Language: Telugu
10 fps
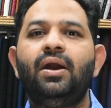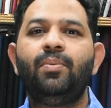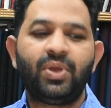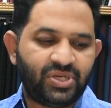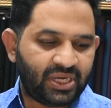
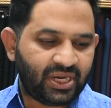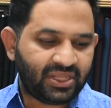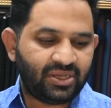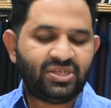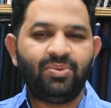మీకు షర్ట్ అంతా
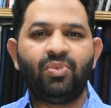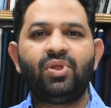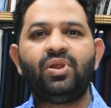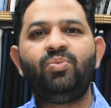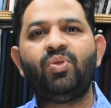ఇచ్చి
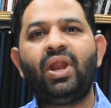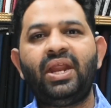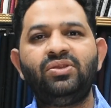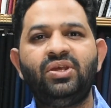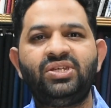ఎనిమిది వందల
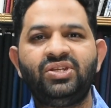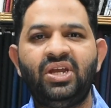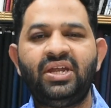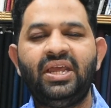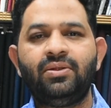రేంజ్లో ఇచ్చిన షర్ట్
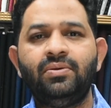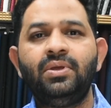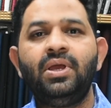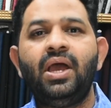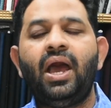నేను
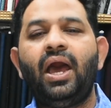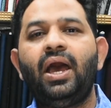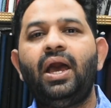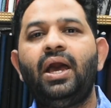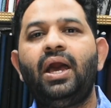
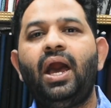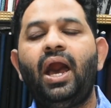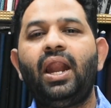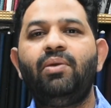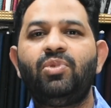
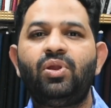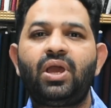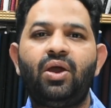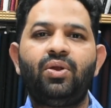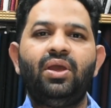అలా ఎనిమిది వందలు
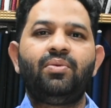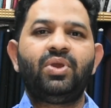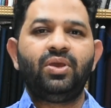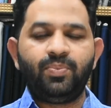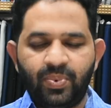కాకుండా
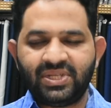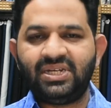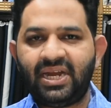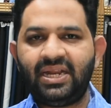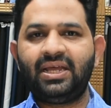మీకు ప్రజెంట్
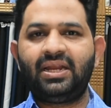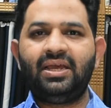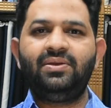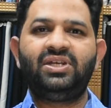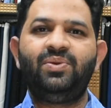అయితే కనుక
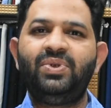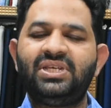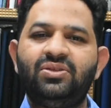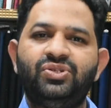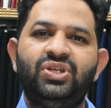షర్ట్ బిట్స్
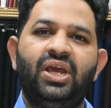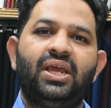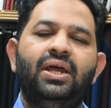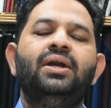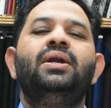అయితే వచ్చిన దగ్గర
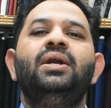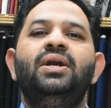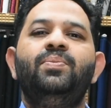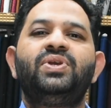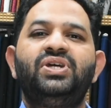
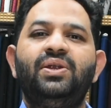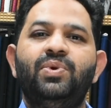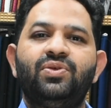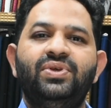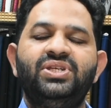మీకు షర్ట్
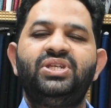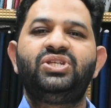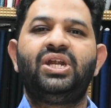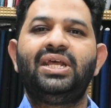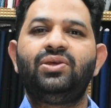మొత్తం వన్ సిక్స్టీ
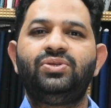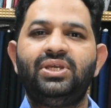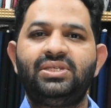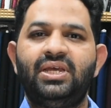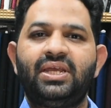షర్ట్ అయితే
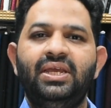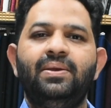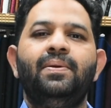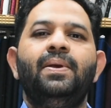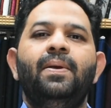వచ్చేసరికి
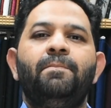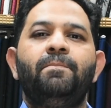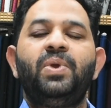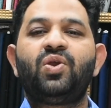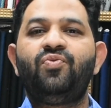
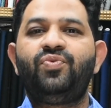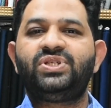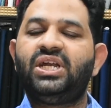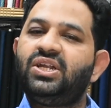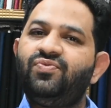మీకు
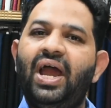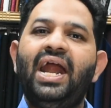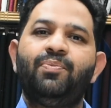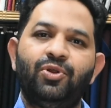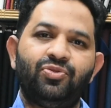షర్ట్ ఫైవ్
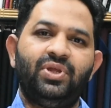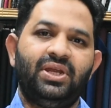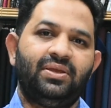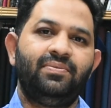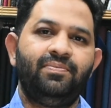హండ్రెడ్ పడుతుందండి
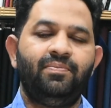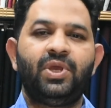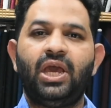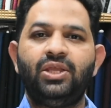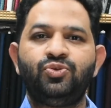మీకు
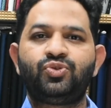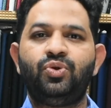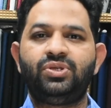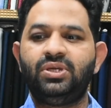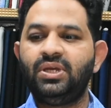అది
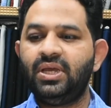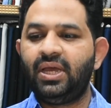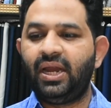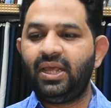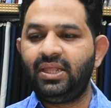చూసుకోవచ్చు
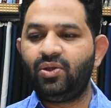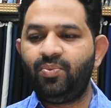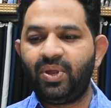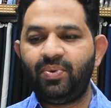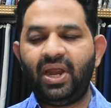అంటే ఇది కూడా
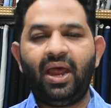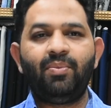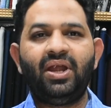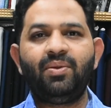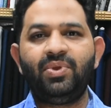మీకు
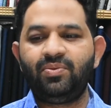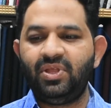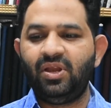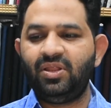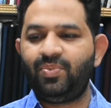బ్రాండ్ మీకు
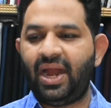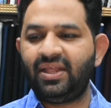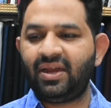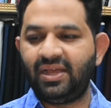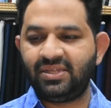దీనిలో అయితే బ్రాండ్
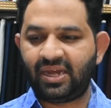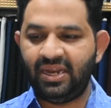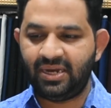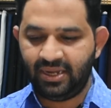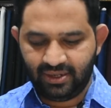అయితే రాశారు
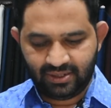క్లియర్గా